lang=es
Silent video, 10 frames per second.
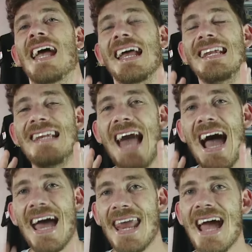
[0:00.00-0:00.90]
la
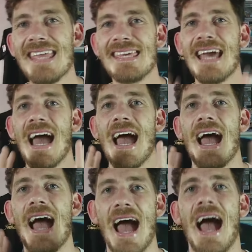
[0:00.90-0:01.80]
araña
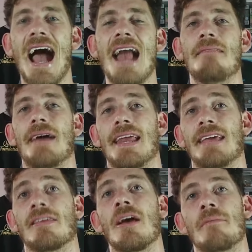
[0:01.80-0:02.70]
Álvarez.
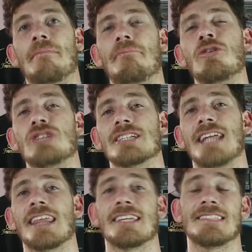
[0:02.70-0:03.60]
Muchas
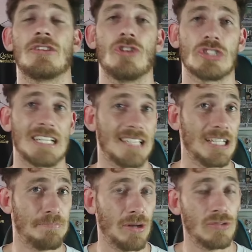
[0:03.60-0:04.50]
gracias a todos que seguís
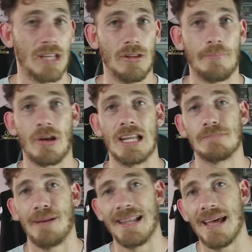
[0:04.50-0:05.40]
preguntando por la
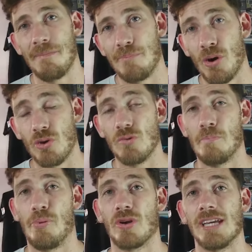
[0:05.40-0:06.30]
espalda. Voy un
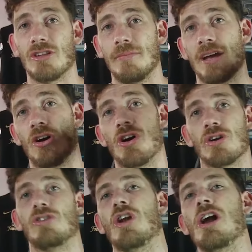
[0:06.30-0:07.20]
poquito mejor.
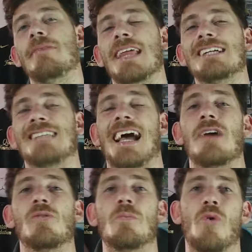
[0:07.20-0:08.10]
No olvidéis dejar
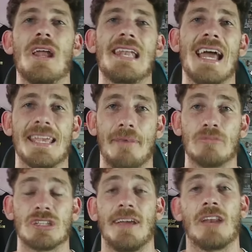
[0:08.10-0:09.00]
un buen like y vamos
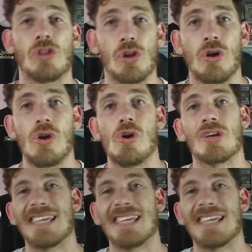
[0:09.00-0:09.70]
a ver todo lo que